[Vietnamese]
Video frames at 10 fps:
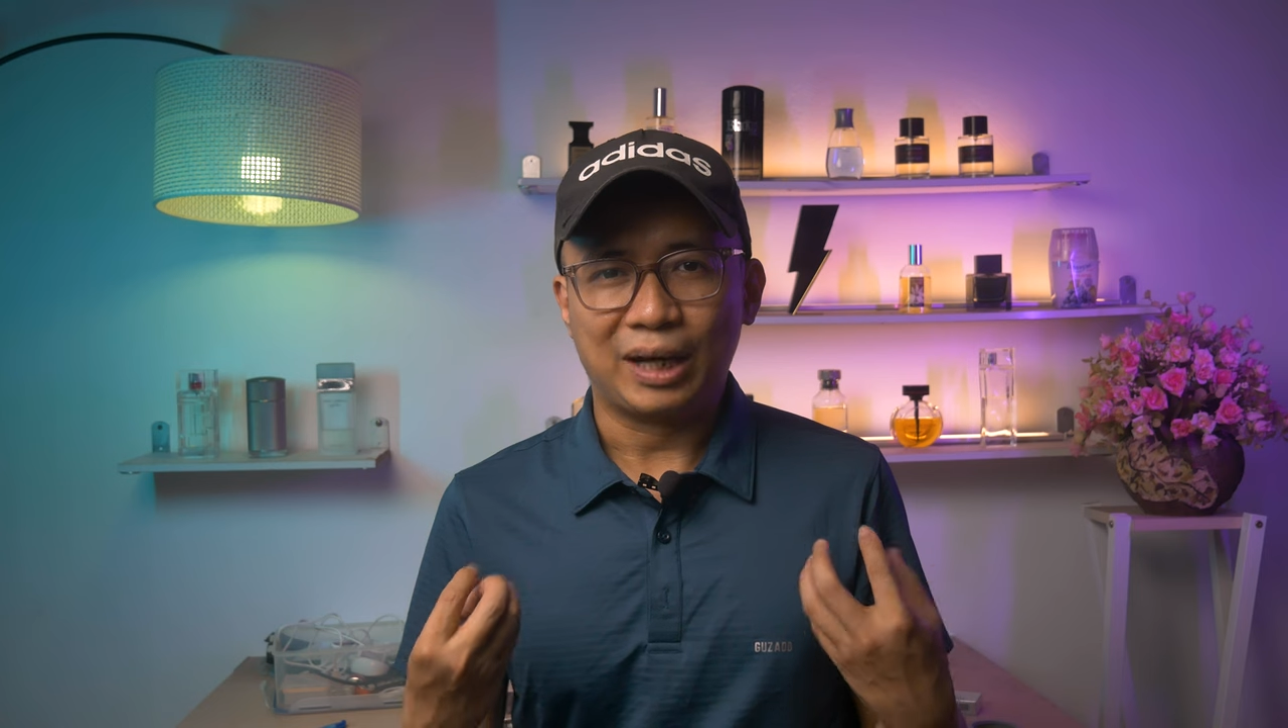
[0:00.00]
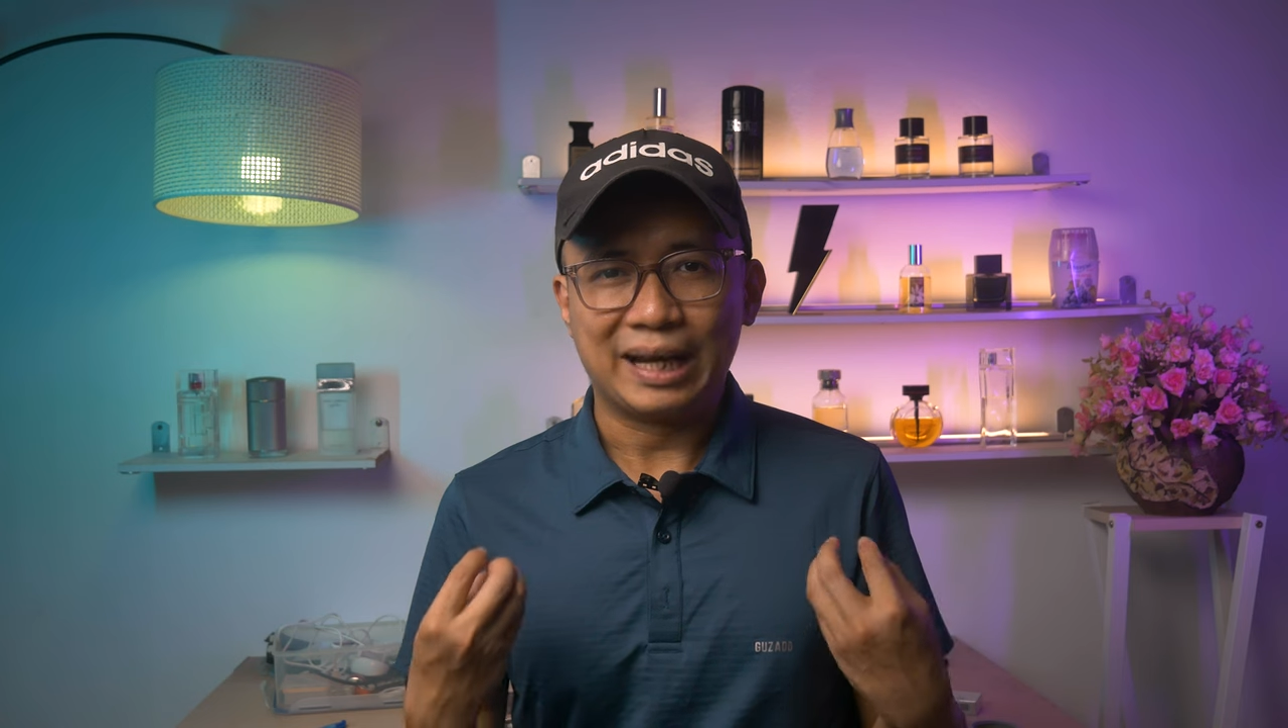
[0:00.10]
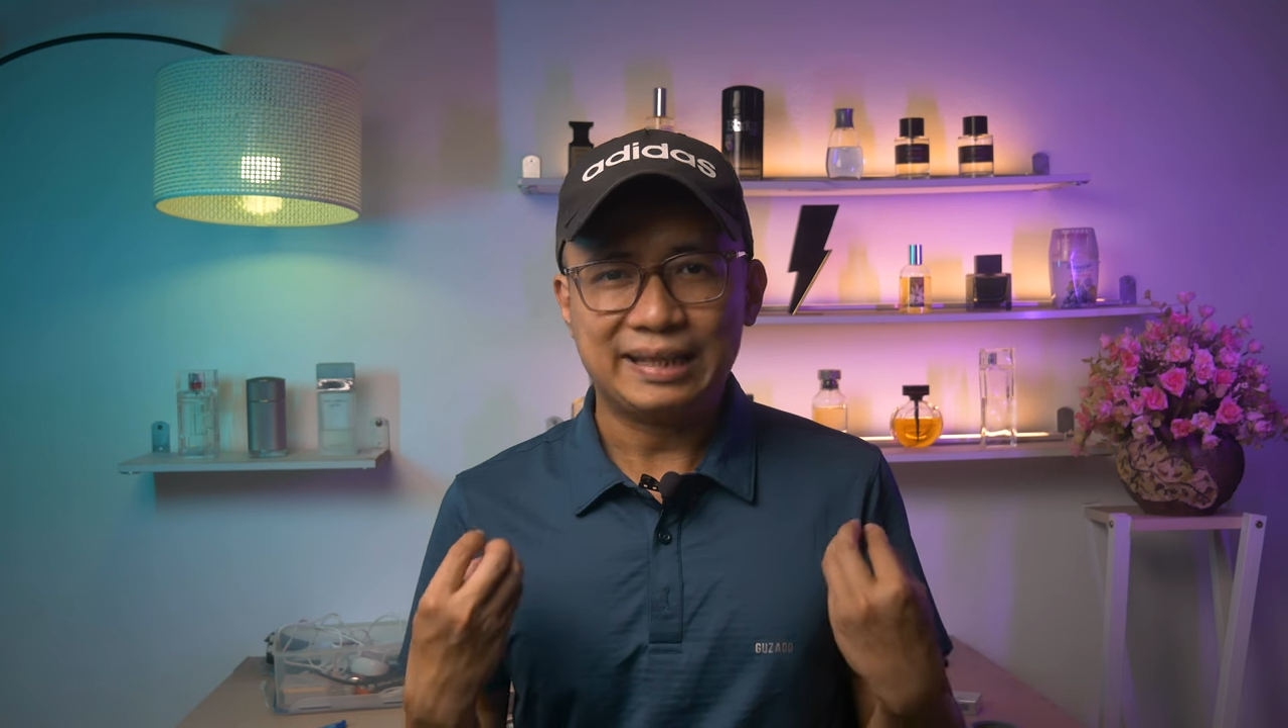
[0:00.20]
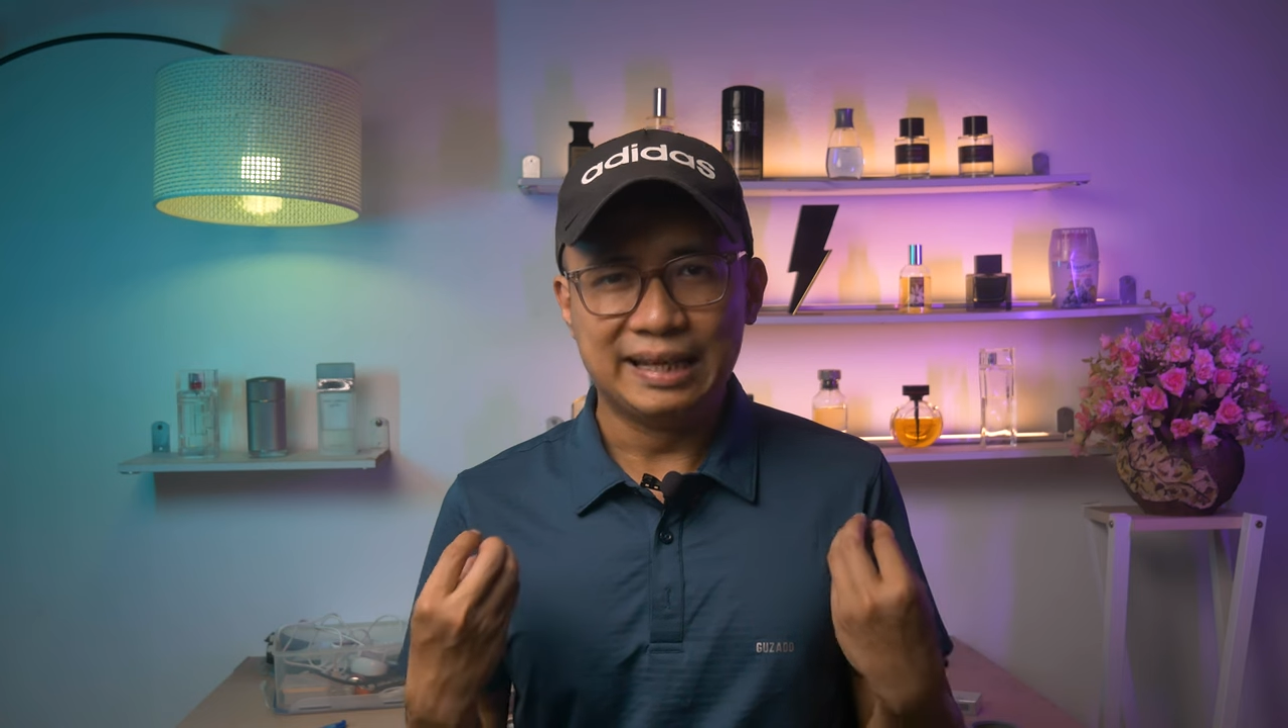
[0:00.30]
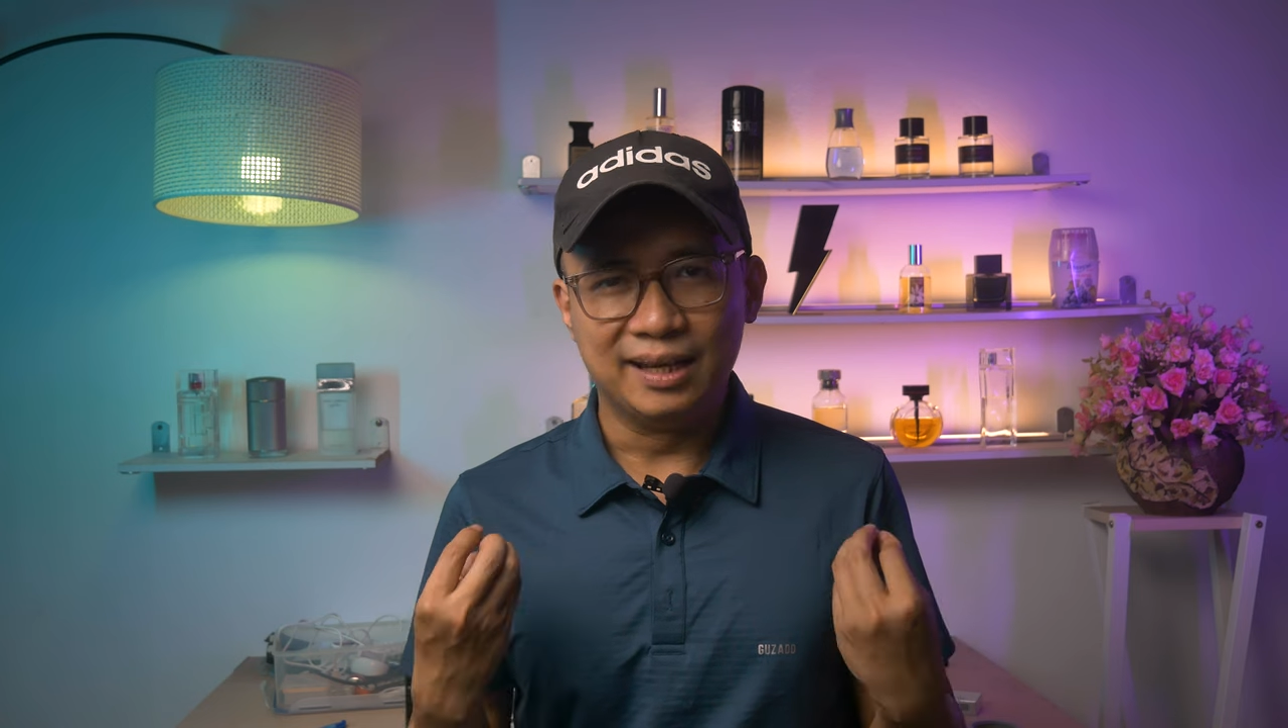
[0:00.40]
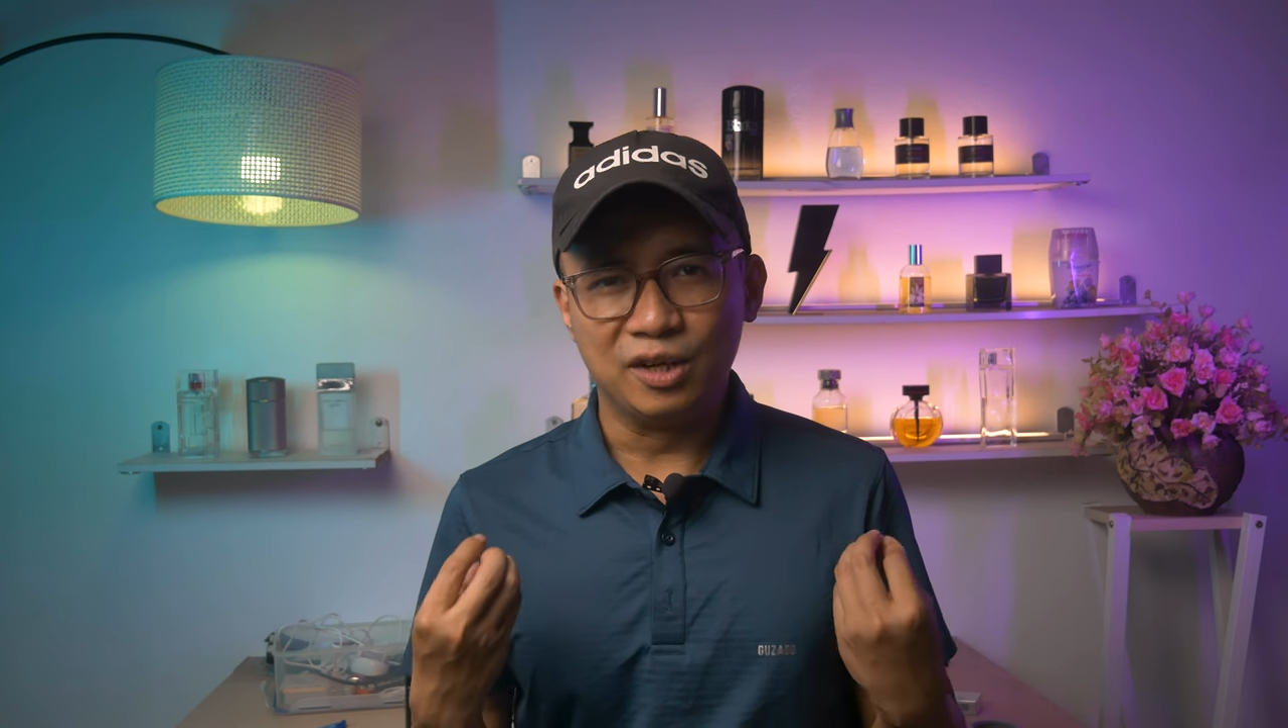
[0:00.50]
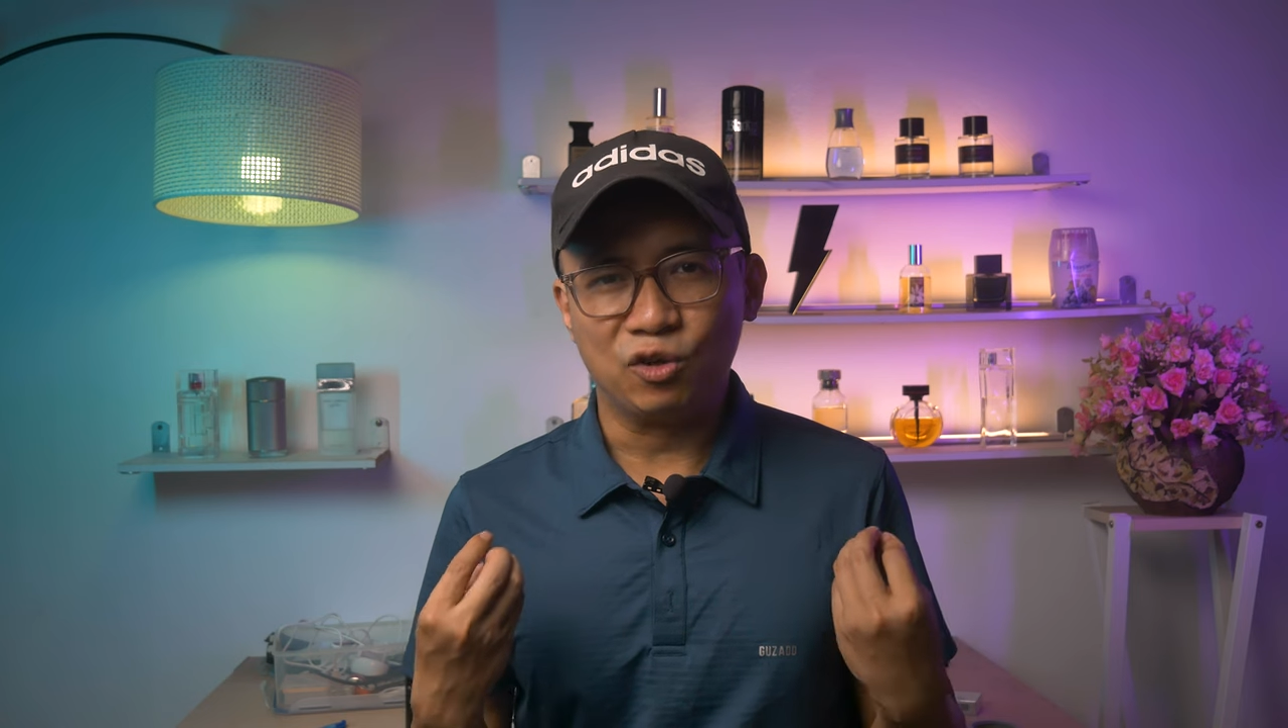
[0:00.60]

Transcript: cái gì đấy